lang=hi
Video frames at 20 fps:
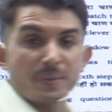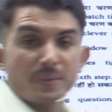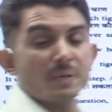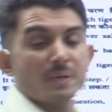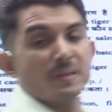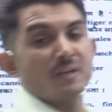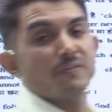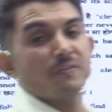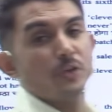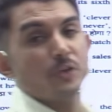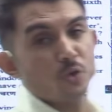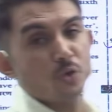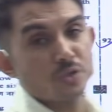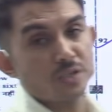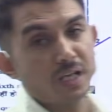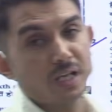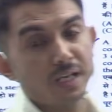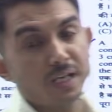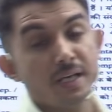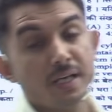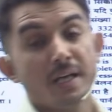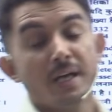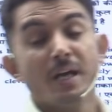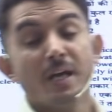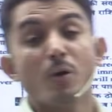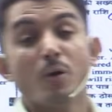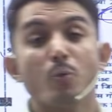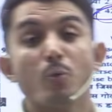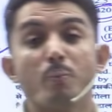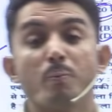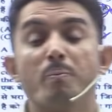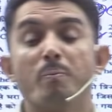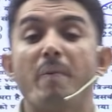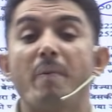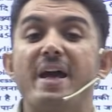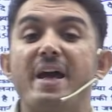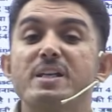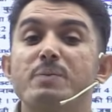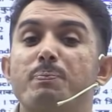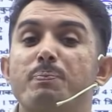मैंने वीडियोस डाले
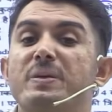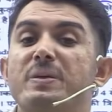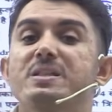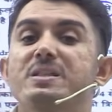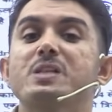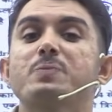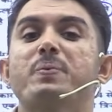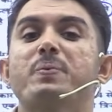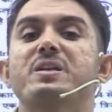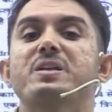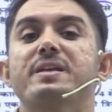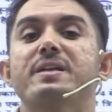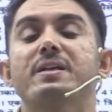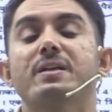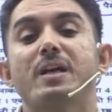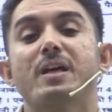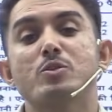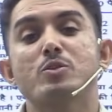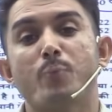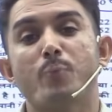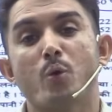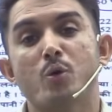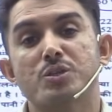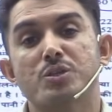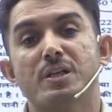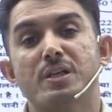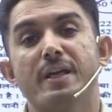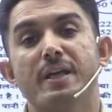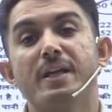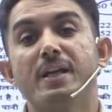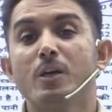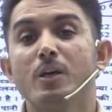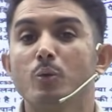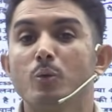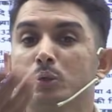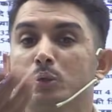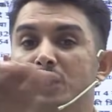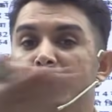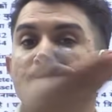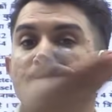महज 25 परसेंट का जो पोर्शन है
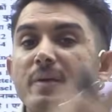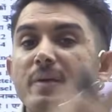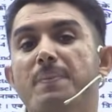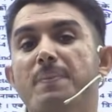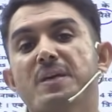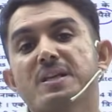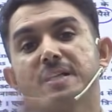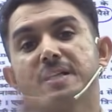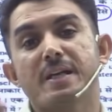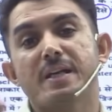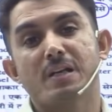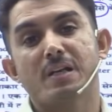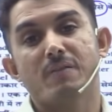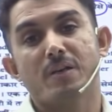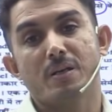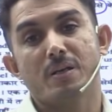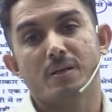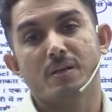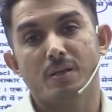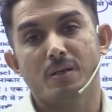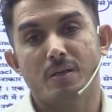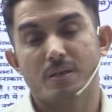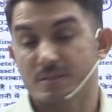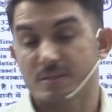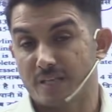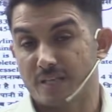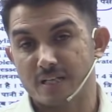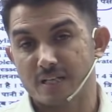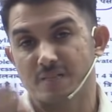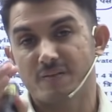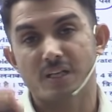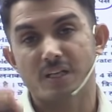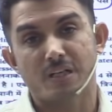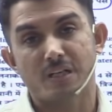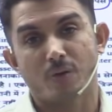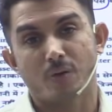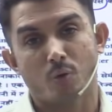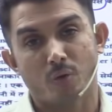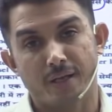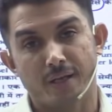उतने में आपके सारे कवर आ, सारे सवाल कवर
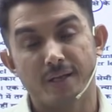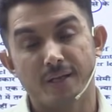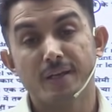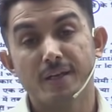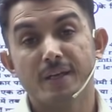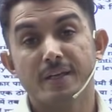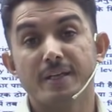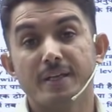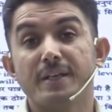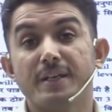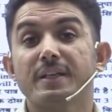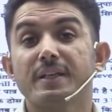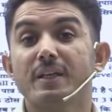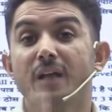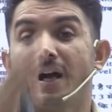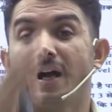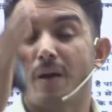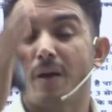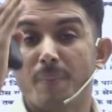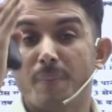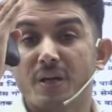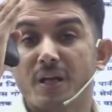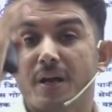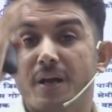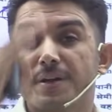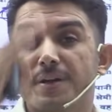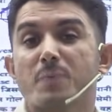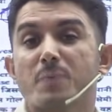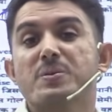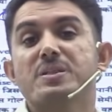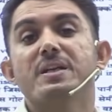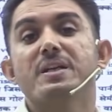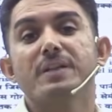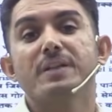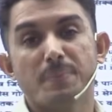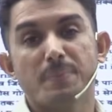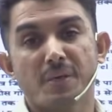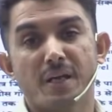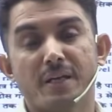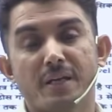हो रहे हैं यानी कि अपन 100 परसेंट डीप
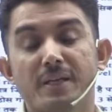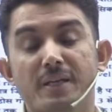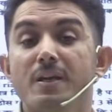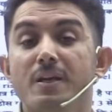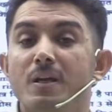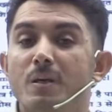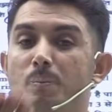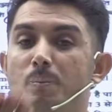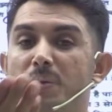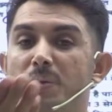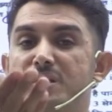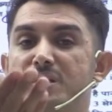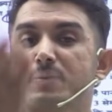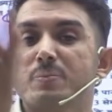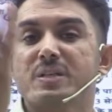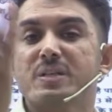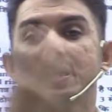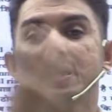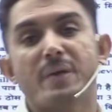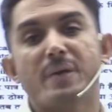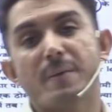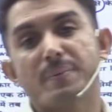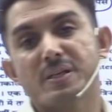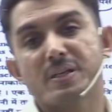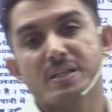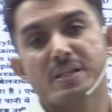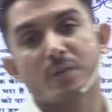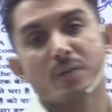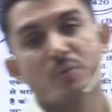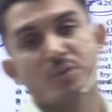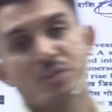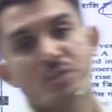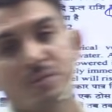गए 25 परसेंट पे आपके सारे क्वेश्चन